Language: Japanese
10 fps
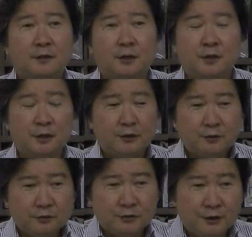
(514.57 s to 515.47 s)
て
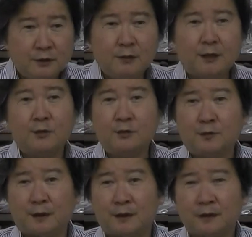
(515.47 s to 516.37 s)
いう言い訳を言
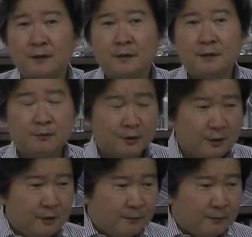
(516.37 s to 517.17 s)
うわけでも。